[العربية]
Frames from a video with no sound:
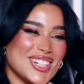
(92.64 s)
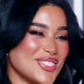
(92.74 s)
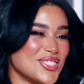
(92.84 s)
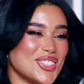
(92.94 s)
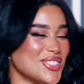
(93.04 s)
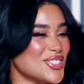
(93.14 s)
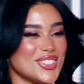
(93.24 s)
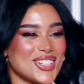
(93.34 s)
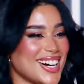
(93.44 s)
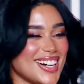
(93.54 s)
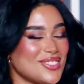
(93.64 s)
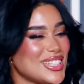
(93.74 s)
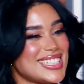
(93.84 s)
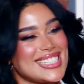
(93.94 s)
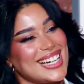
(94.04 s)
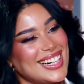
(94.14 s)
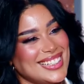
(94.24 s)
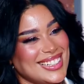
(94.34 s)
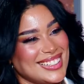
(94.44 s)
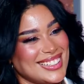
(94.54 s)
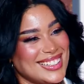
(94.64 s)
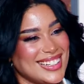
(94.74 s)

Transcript: مو مدرسه انا اي